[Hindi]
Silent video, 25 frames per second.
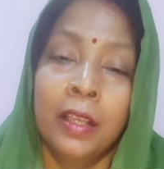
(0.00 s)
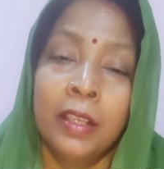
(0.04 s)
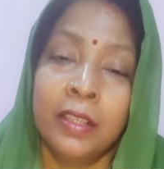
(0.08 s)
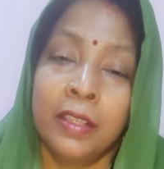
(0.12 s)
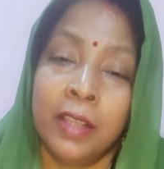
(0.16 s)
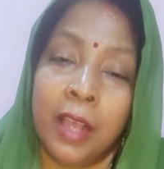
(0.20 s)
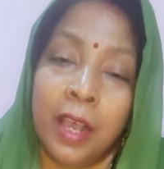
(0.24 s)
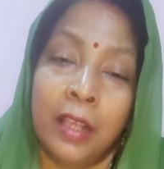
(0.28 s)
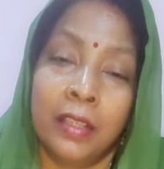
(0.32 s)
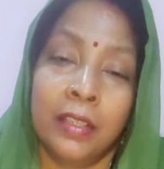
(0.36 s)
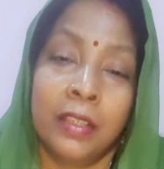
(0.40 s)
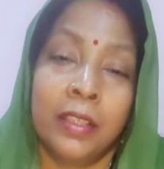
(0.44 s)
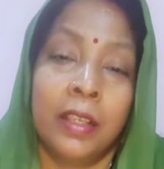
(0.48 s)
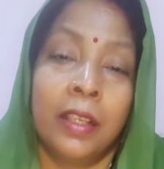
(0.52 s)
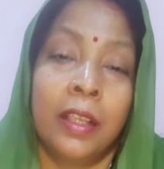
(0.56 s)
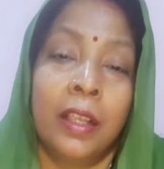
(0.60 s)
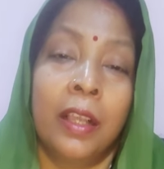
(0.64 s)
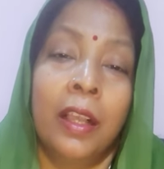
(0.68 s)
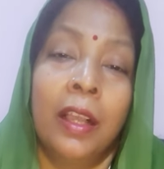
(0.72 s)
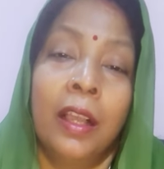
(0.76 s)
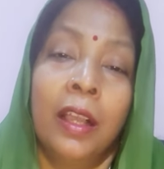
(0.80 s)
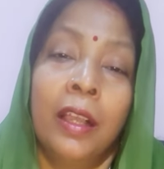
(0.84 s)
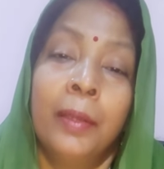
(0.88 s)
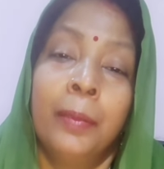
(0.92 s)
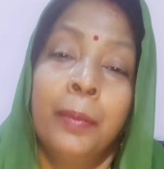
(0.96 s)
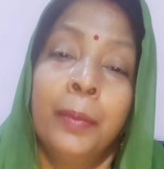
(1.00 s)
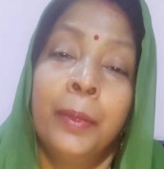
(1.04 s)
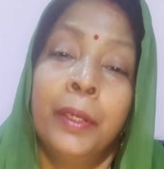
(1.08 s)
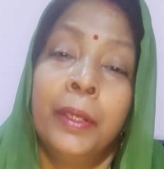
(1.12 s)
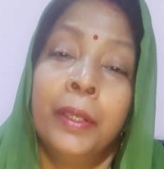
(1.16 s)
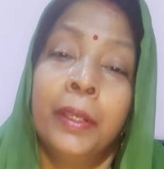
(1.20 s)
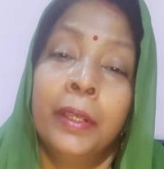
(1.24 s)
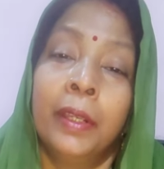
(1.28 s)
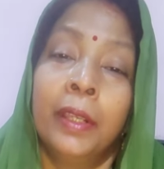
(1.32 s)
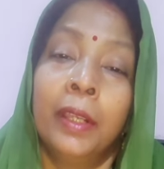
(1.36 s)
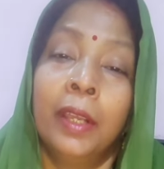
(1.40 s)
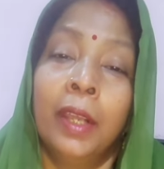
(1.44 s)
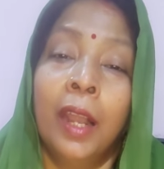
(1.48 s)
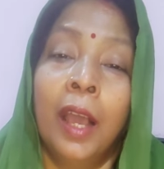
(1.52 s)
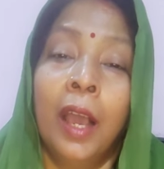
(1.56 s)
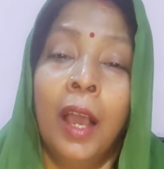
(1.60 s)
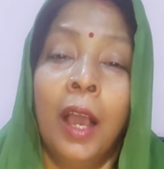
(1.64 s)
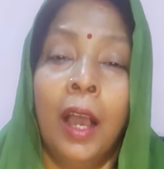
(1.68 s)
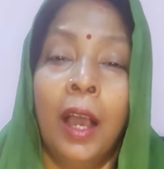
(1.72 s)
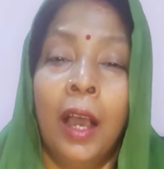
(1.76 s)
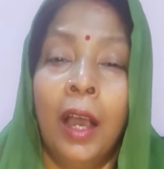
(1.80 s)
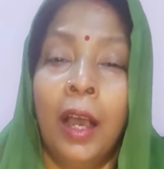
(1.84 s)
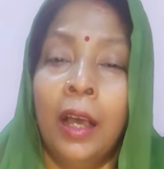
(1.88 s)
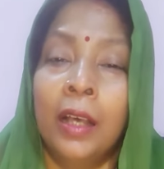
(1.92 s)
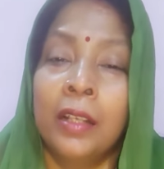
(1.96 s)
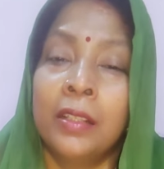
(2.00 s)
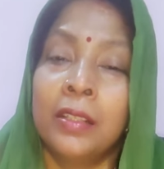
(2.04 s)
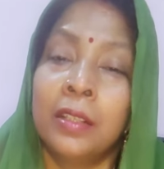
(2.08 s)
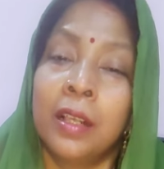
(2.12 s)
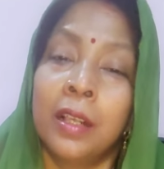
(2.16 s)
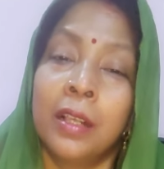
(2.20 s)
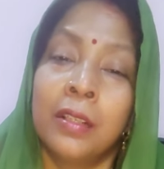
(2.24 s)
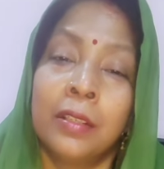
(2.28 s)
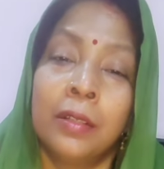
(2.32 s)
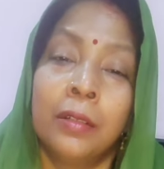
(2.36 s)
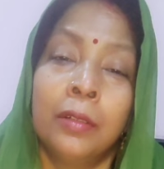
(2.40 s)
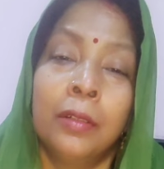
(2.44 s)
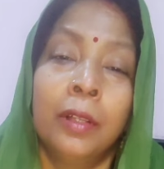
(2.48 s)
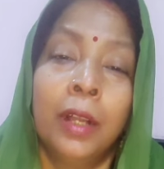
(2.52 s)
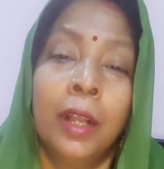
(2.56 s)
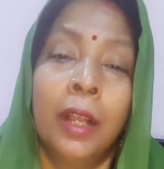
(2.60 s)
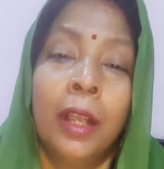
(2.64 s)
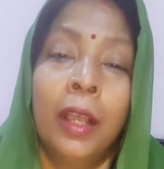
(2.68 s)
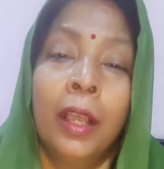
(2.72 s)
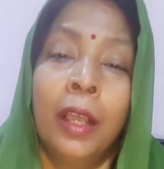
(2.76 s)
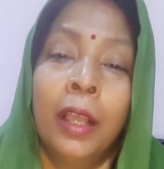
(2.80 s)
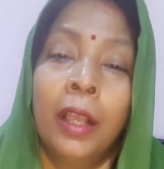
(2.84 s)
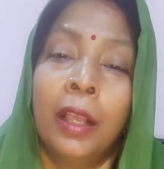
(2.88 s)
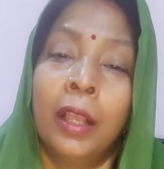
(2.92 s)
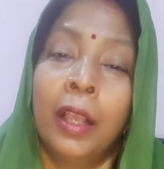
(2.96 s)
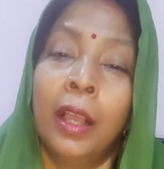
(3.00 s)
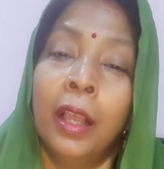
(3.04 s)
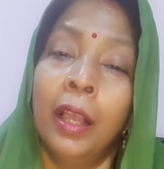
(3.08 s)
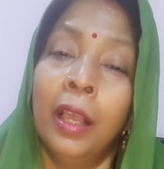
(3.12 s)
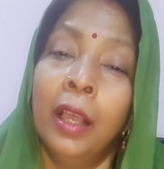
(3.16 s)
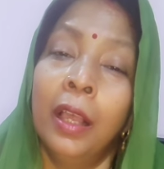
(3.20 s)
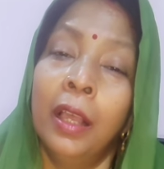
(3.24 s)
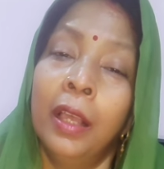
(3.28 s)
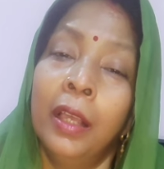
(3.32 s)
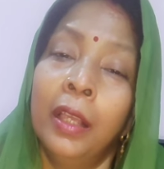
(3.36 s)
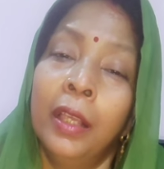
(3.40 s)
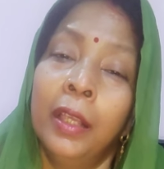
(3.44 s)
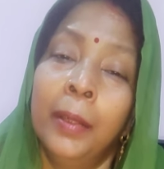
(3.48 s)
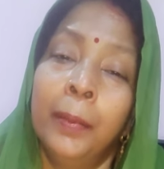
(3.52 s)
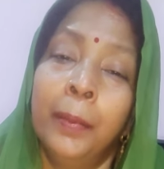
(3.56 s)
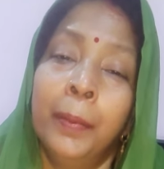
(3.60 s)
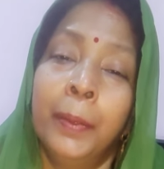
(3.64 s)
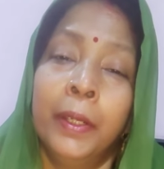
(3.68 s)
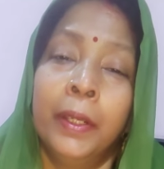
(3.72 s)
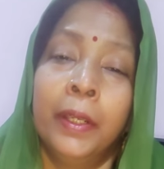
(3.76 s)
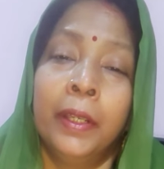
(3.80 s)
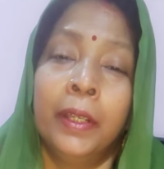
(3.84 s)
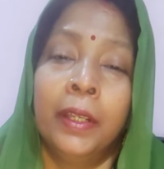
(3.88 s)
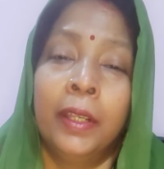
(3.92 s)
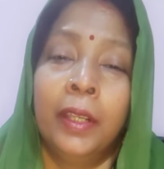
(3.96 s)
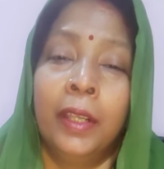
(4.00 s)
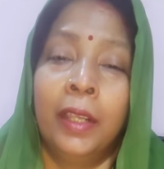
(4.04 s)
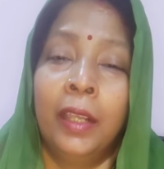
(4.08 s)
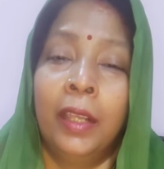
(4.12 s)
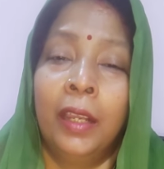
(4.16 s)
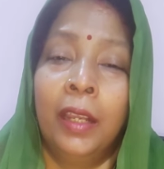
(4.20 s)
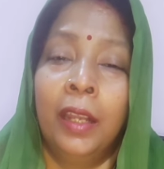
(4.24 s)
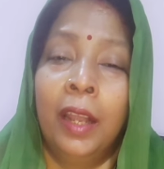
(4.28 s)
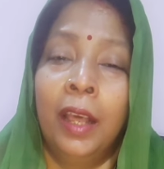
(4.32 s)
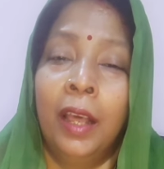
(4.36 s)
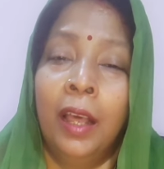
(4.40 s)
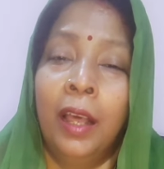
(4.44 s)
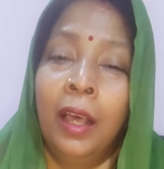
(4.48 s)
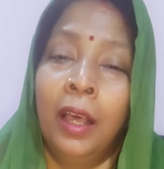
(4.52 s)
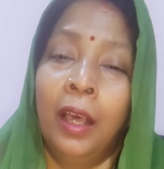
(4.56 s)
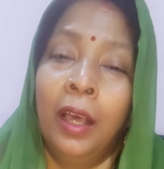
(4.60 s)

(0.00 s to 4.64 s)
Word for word: सास कहीं बिनिला ससुर कहीं बिनिला